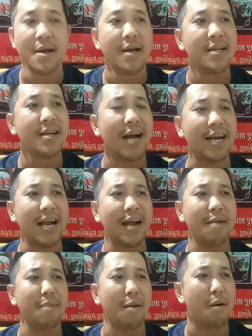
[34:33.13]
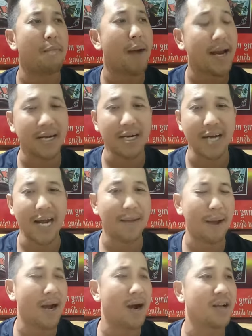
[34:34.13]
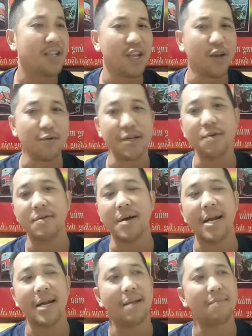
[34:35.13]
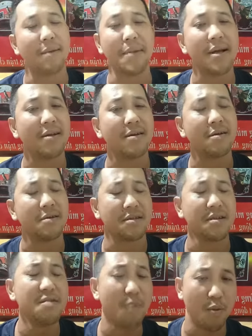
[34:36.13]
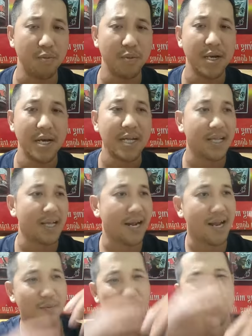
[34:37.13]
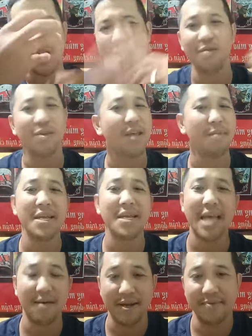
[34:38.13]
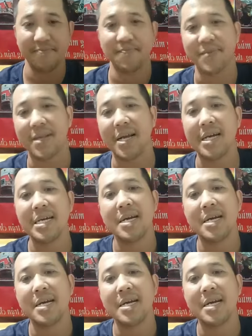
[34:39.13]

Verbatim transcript: Nhưng anh em nào mà mệt người, anh em ăn hơi nhiều xíu, anh em cảm thấy nó chướng bụng thì anh em suy nghĩ con chim y chang vậy nha.